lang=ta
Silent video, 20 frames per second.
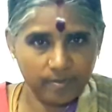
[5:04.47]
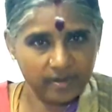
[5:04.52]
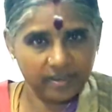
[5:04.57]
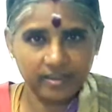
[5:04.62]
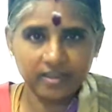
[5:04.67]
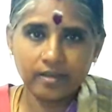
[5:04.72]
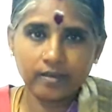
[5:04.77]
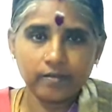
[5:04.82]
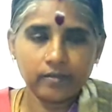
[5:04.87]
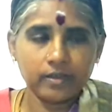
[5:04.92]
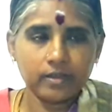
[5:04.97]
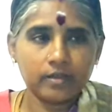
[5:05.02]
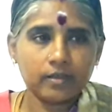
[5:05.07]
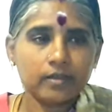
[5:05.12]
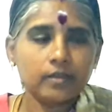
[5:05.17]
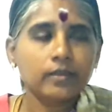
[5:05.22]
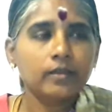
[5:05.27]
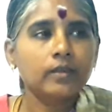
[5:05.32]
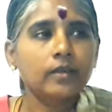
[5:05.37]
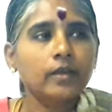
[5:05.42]
மஞ்சள் விட்டு
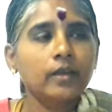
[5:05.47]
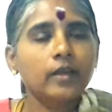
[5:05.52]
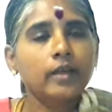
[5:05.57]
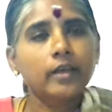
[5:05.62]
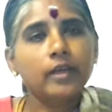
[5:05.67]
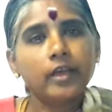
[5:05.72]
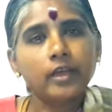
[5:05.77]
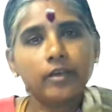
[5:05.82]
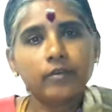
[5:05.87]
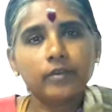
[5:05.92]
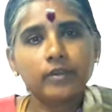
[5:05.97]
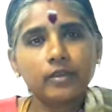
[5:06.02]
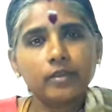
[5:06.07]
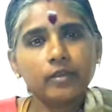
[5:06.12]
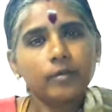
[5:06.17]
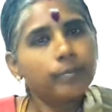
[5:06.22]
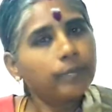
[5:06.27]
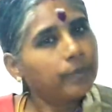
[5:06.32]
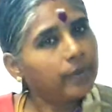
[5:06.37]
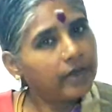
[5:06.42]
நீங்கள் வந்து
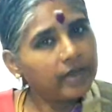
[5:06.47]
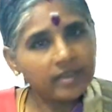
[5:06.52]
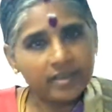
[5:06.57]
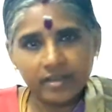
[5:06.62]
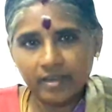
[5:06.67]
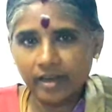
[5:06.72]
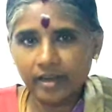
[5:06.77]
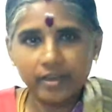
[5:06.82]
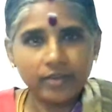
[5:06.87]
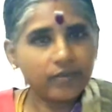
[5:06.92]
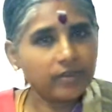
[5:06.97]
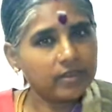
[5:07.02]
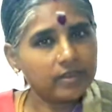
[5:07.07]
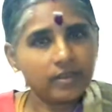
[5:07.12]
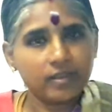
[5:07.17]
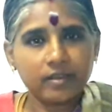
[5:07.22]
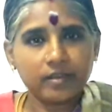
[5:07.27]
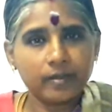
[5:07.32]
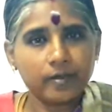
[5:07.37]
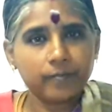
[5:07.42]
பேஸ்டாக்கி
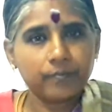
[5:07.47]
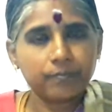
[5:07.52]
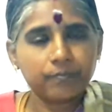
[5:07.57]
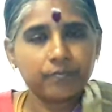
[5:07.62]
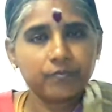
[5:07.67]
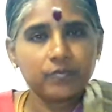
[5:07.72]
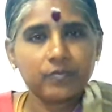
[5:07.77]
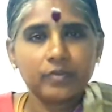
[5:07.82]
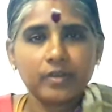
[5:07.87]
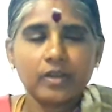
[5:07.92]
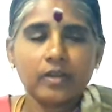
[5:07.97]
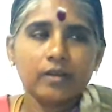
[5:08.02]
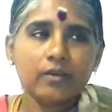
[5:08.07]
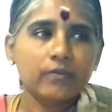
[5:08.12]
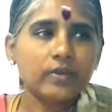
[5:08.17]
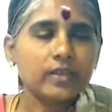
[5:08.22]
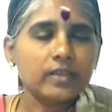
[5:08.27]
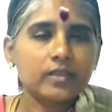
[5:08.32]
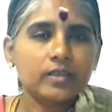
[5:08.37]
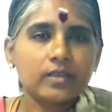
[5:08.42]
வச்சுக்கோங்க
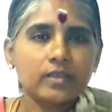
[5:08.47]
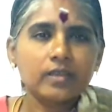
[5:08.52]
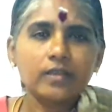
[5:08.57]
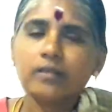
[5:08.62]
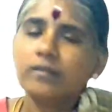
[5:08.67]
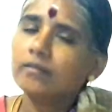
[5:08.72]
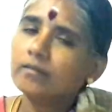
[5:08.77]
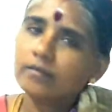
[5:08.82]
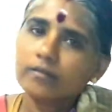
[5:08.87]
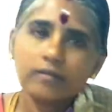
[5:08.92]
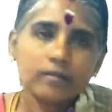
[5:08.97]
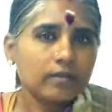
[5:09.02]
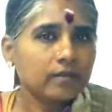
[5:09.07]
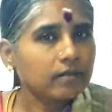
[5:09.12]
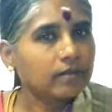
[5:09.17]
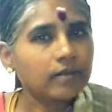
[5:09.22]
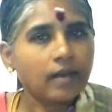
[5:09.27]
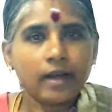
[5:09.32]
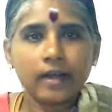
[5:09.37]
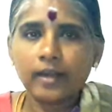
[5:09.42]
வச்சுட்டு
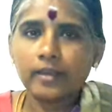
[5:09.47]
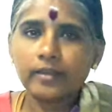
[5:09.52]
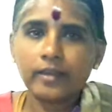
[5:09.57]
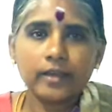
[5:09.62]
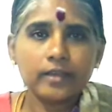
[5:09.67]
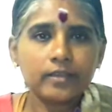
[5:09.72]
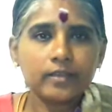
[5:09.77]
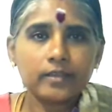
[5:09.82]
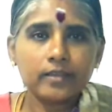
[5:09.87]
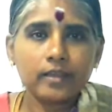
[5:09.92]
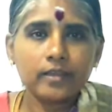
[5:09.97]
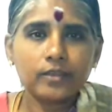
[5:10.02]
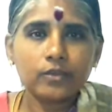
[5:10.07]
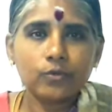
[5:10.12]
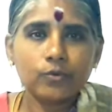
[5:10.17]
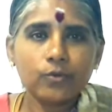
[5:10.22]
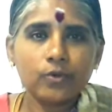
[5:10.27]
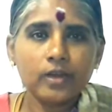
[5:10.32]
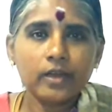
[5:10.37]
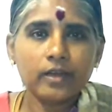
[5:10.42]
நல்லா தேய்ச்சி தேய்ச்சி
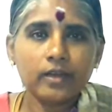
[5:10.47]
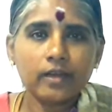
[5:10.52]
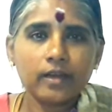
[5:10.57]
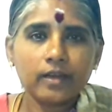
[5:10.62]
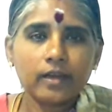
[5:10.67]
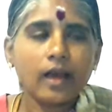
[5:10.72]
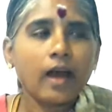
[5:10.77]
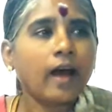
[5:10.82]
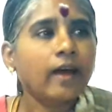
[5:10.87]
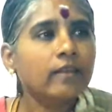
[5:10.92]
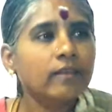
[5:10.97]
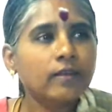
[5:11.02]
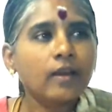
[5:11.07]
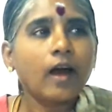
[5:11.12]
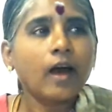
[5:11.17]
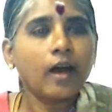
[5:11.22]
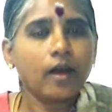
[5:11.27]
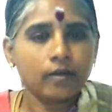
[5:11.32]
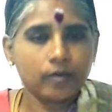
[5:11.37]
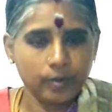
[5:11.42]
குளிங்க அதுனா
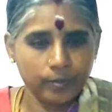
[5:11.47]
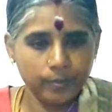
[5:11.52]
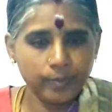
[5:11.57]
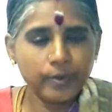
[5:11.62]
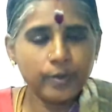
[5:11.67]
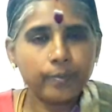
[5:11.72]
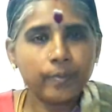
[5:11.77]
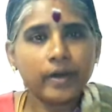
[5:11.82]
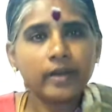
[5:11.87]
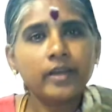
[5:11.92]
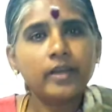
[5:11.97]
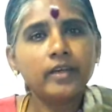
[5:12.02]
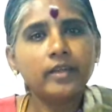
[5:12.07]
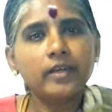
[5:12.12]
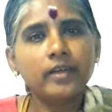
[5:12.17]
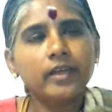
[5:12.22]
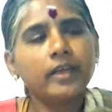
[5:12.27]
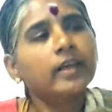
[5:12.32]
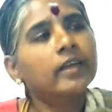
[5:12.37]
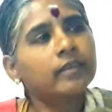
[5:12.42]
இப்படி பண்ணிவிட்டு
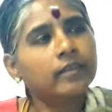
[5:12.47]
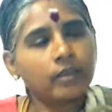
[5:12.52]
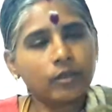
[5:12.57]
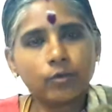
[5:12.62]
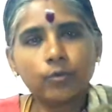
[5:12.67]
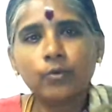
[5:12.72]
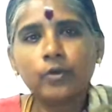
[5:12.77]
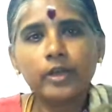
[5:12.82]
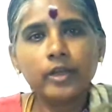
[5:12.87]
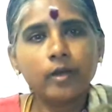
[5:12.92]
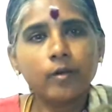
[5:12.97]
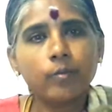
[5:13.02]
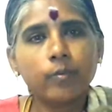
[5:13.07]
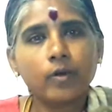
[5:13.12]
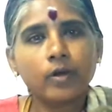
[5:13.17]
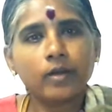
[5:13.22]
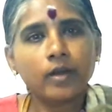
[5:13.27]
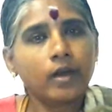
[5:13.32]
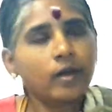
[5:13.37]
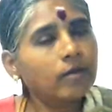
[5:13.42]
நீங்கள் எத்தனை குளியல்
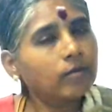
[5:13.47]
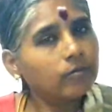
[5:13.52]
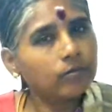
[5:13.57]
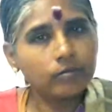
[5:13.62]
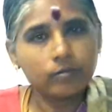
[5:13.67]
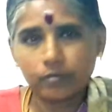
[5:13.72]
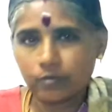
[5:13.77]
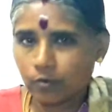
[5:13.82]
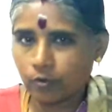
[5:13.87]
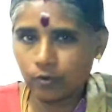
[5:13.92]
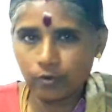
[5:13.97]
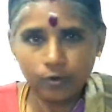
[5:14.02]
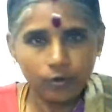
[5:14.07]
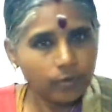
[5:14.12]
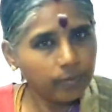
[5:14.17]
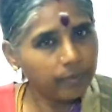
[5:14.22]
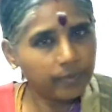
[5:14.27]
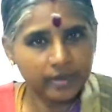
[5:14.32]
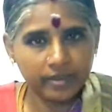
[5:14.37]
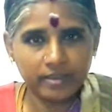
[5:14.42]
போட்டாலும்
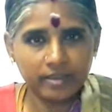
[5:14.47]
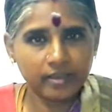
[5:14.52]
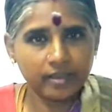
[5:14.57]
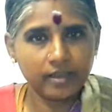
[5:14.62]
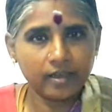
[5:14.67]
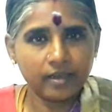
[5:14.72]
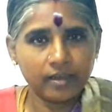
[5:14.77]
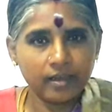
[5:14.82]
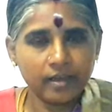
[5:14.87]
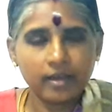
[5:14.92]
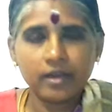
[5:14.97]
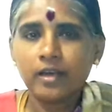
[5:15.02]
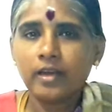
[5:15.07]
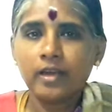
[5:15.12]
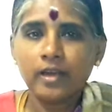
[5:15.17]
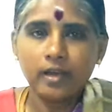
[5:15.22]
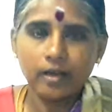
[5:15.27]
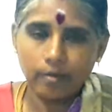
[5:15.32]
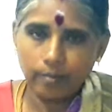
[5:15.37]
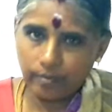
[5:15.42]
ஒன்றும் பிரச்சனை இல்லை
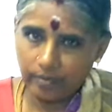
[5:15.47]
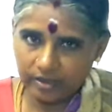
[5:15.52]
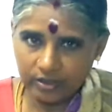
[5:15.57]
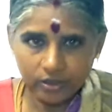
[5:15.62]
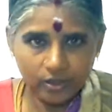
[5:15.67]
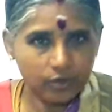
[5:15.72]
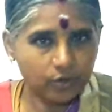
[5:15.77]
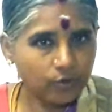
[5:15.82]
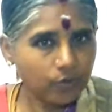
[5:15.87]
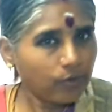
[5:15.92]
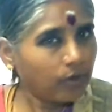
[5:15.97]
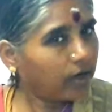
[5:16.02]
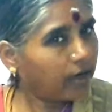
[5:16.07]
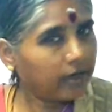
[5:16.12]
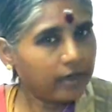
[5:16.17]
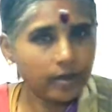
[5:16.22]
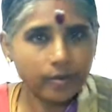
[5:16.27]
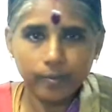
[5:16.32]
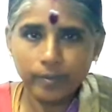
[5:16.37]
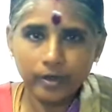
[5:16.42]
மஞ்சள் தூள்
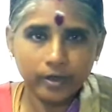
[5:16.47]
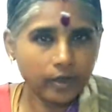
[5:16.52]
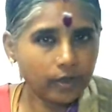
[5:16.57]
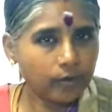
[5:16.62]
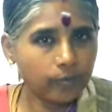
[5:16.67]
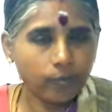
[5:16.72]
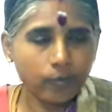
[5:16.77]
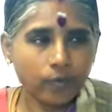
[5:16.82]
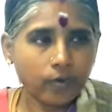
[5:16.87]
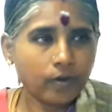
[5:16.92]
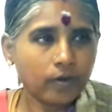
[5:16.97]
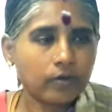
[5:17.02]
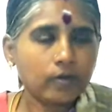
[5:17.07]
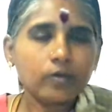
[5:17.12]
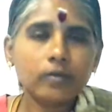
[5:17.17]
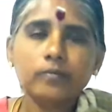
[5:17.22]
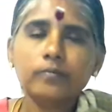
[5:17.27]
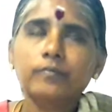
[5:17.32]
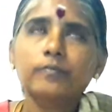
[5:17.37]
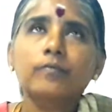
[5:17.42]
கண்டிப்பாக நீங்கள்
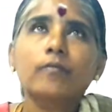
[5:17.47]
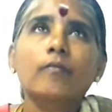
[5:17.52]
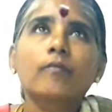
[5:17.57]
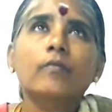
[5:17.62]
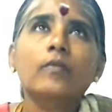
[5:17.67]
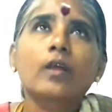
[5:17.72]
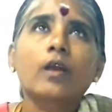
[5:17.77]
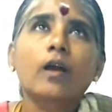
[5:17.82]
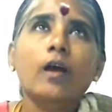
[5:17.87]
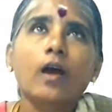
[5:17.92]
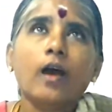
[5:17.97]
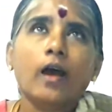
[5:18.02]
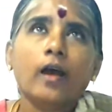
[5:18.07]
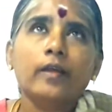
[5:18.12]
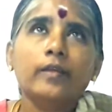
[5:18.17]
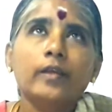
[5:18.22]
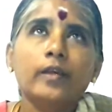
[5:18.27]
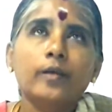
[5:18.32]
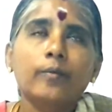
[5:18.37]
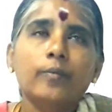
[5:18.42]
போடணும்
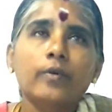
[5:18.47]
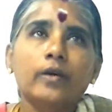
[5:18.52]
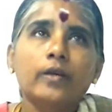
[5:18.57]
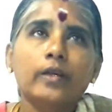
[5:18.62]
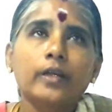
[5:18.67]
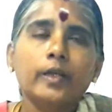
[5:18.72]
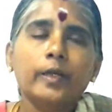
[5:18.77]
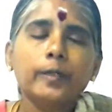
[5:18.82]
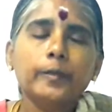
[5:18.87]
அதே மாதிரி